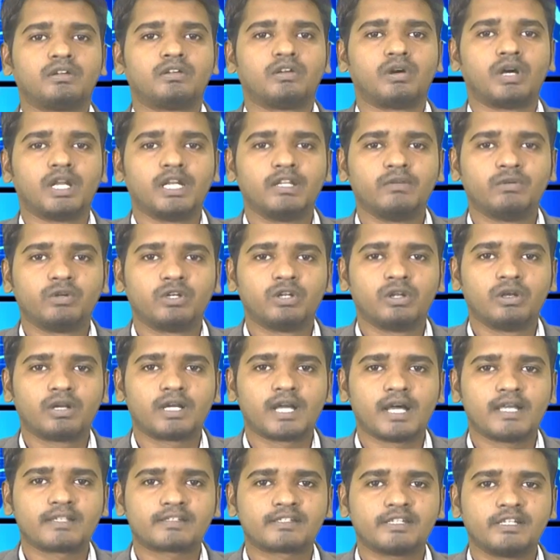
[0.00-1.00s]

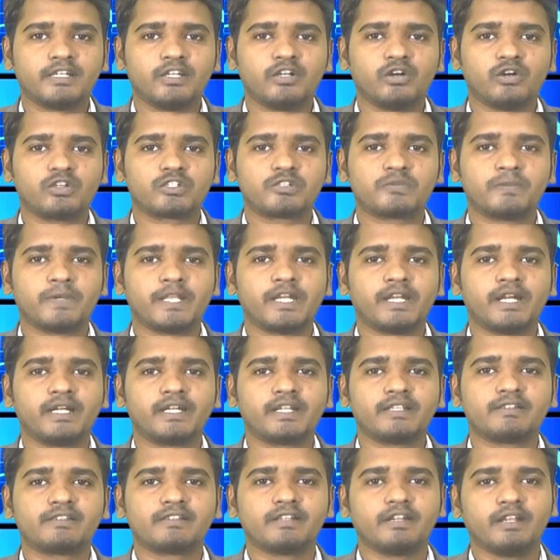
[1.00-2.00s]
టాలీవుడ్లో కాస్టింగ్ పై
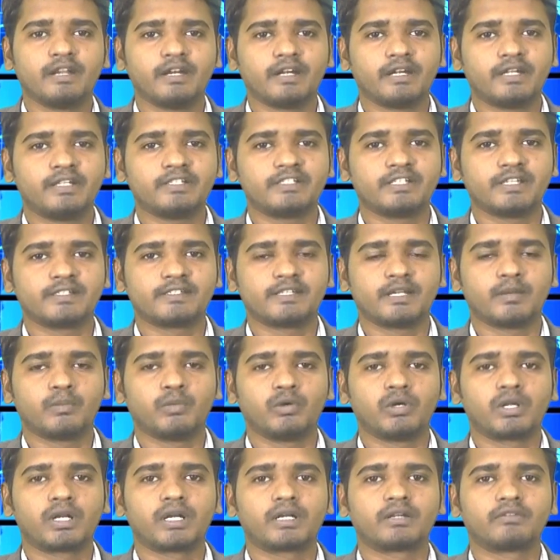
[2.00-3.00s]
నటి శ్రీరెడ్డి చేసిన
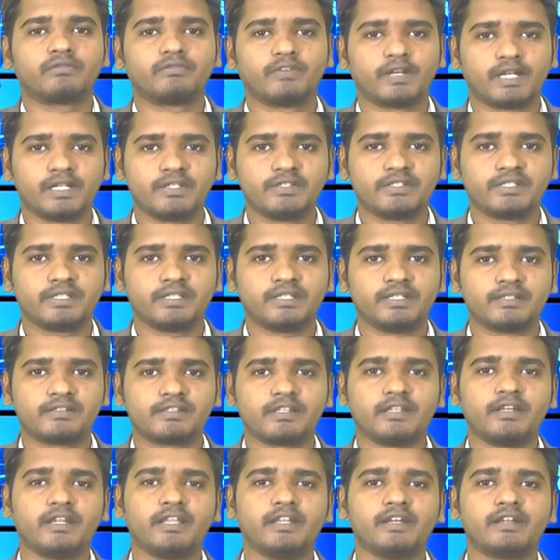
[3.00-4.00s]
పోరాటం ఫలించింది
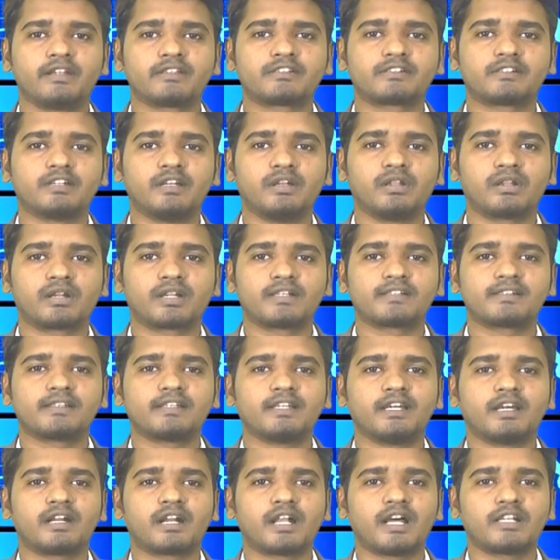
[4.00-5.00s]
సినీ ఇండస్ట్రీలో
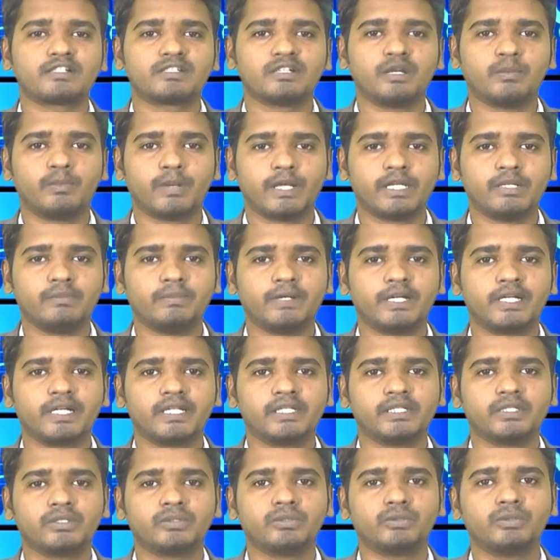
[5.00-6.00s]
రసిక రాజులు పని
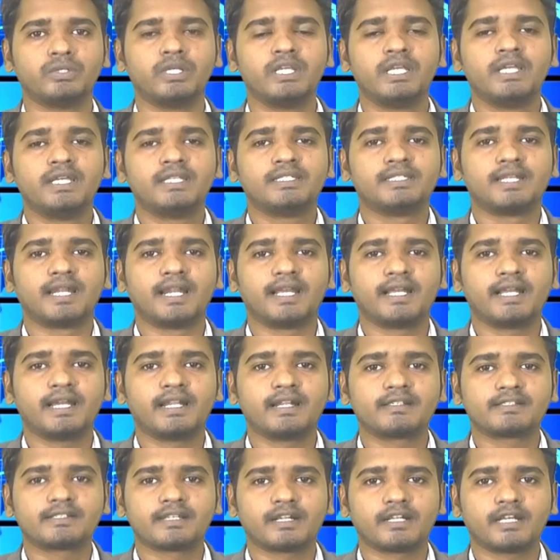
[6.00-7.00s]
పట్టేందుకు
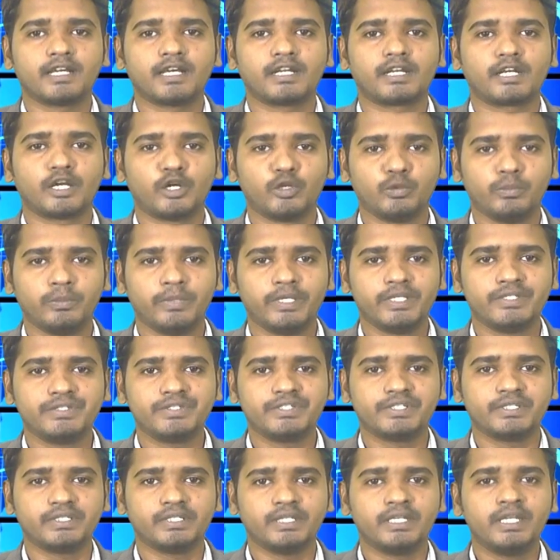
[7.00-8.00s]
తెలంగాణ సర్కార్ నడుము
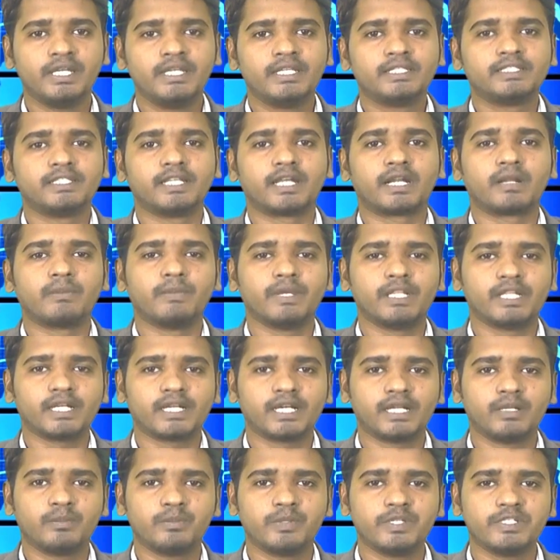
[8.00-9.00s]
బిగించింది తెర
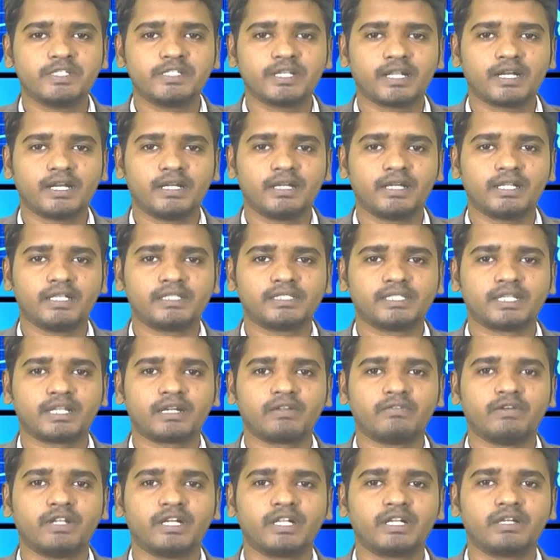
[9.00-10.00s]
మీద కనిపించాలంటే
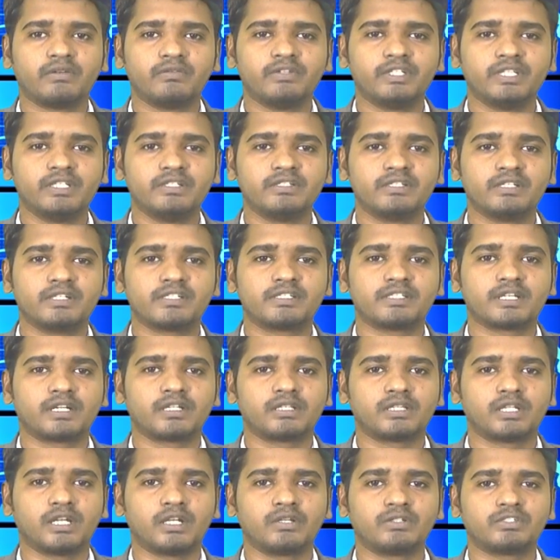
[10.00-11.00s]
తెర వెనక విధించే
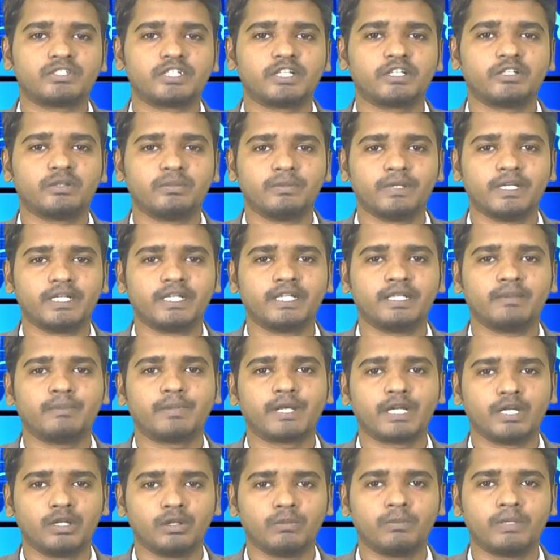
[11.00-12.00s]
షరతులకు చెక్కు పెట్టే
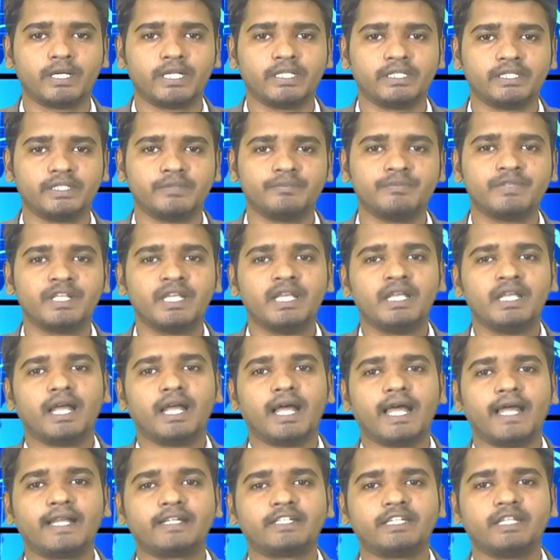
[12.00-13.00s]
పనిలో పడింది
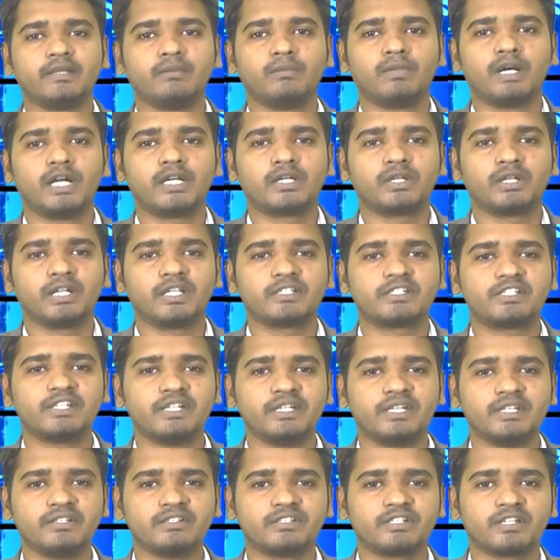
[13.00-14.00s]
యాక్టింగ్ మాటన
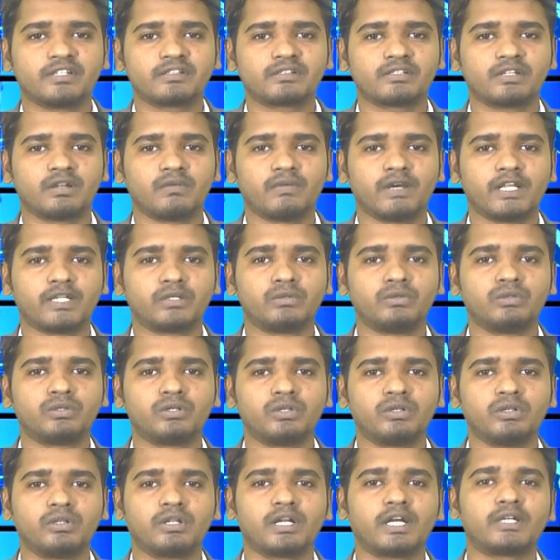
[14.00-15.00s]
చీటింగ్ చేస్తున్న వారి
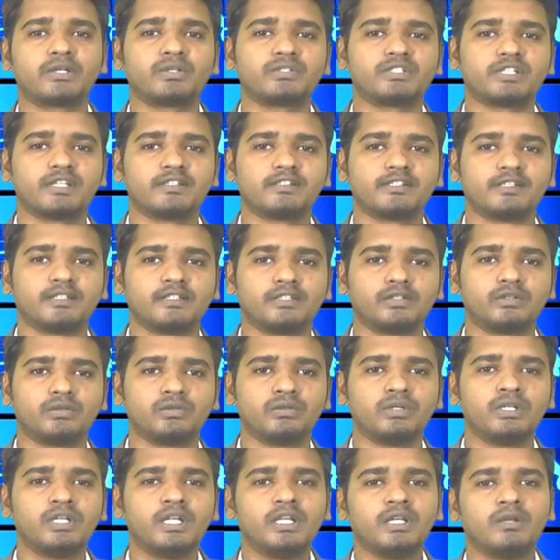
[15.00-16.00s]
గుట్టును రట్టు
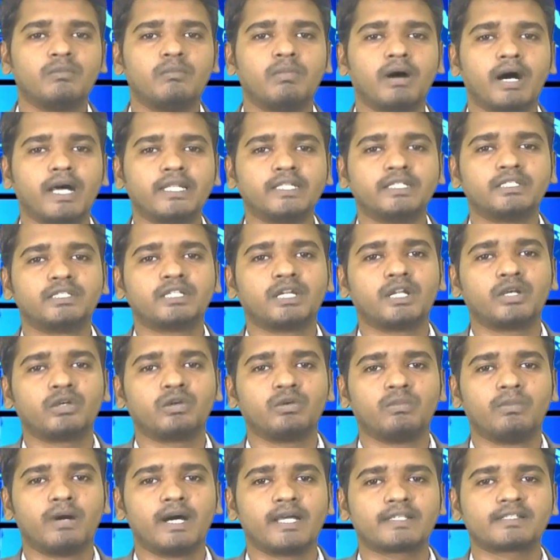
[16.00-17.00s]
చేసేందుకు
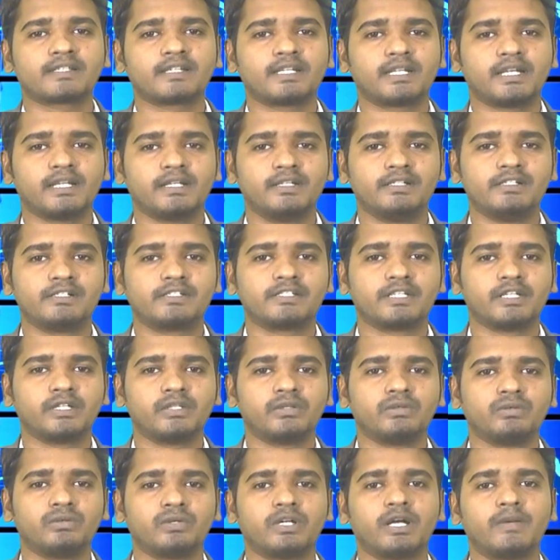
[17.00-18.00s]
బాధితులకు బాసటగా
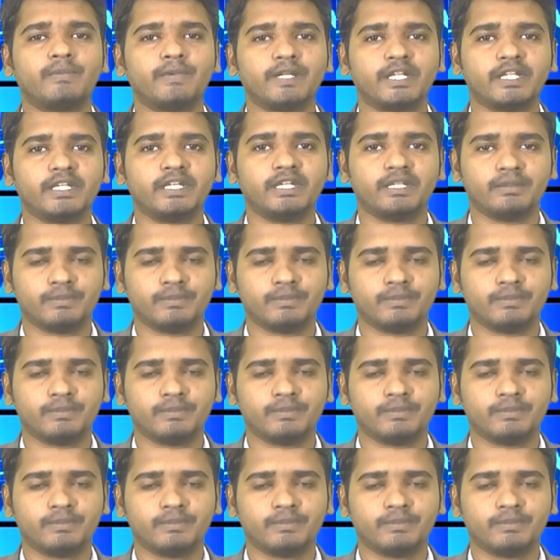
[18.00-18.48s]
నిలిచేందుకు కమిటీని